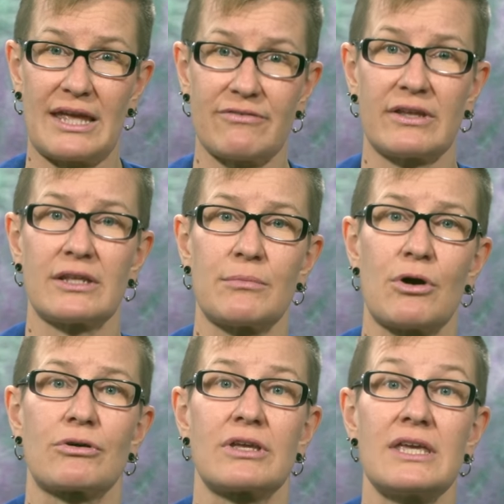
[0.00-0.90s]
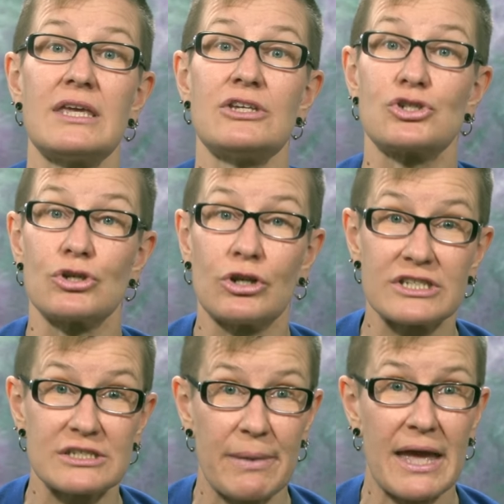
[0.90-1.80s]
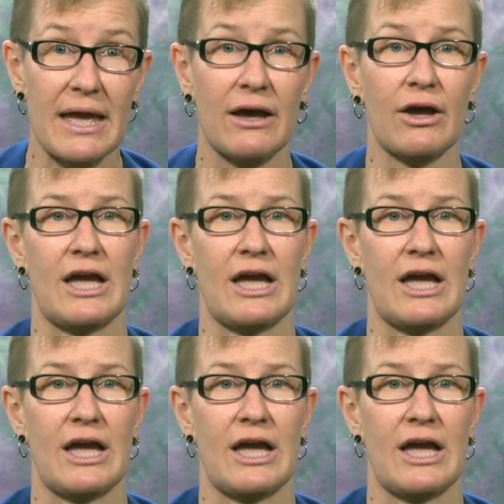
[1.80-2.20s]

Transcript: événement qui, je l'espère,